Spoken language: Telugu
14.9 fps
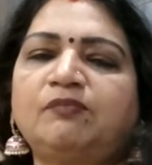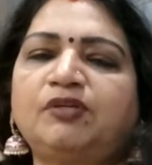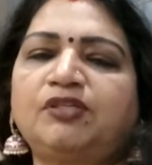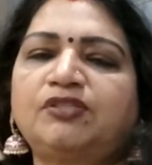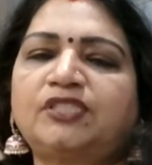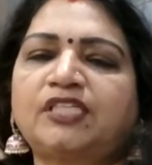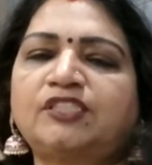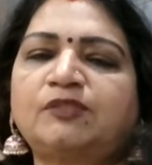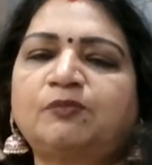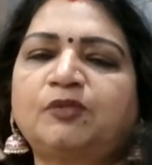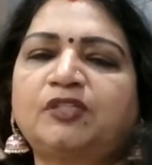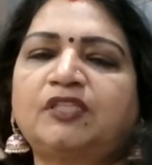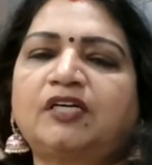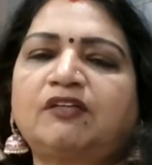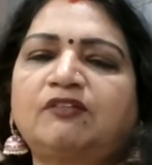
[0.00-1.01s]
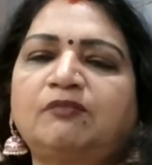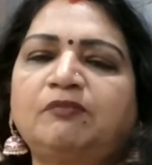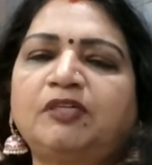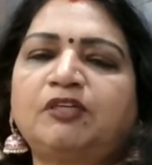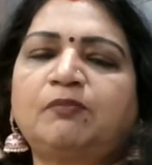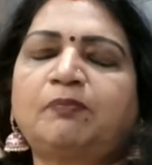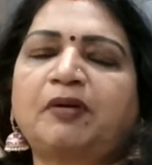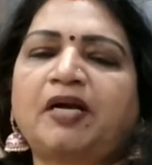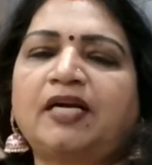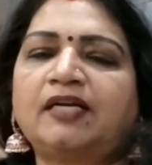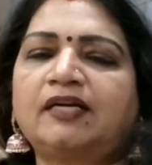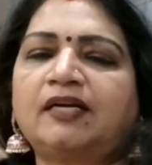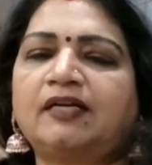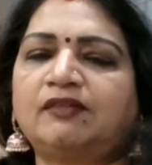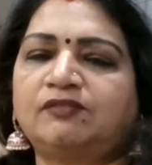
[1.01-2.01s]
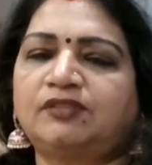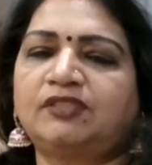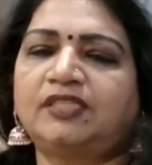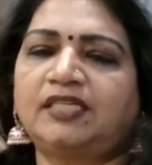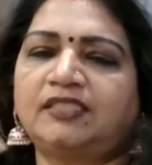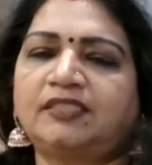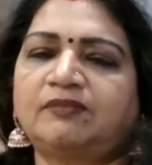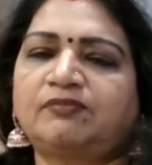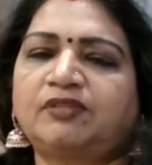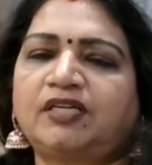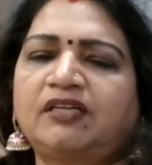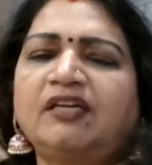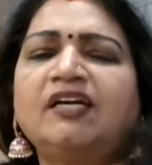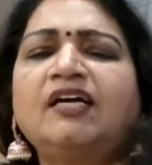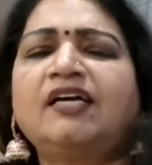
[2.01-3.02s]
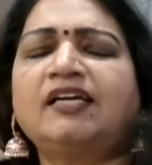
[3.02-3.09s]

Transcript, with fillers: మీరు చచ్చిపోతారు మీకు ప్రాణగండం ఉంది అని చెప్తారు